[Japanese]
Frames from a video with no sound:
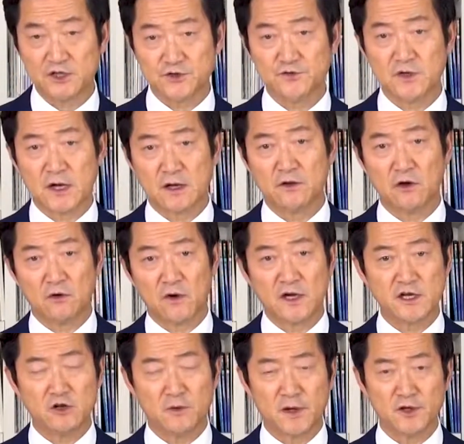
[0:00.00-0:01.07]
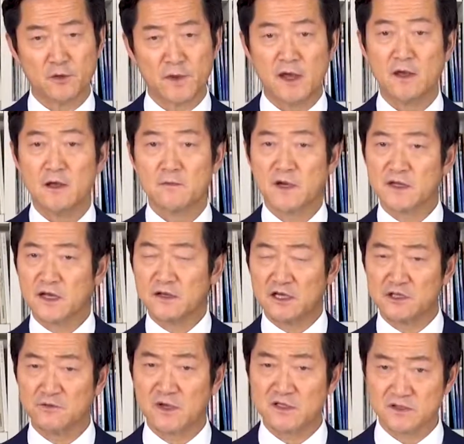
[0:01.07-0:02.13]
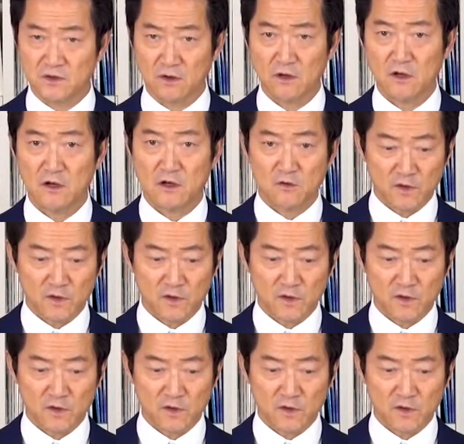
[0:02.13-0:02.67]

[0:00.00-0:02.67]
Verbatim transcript: 週間の終わりのまとめ、また出しますと。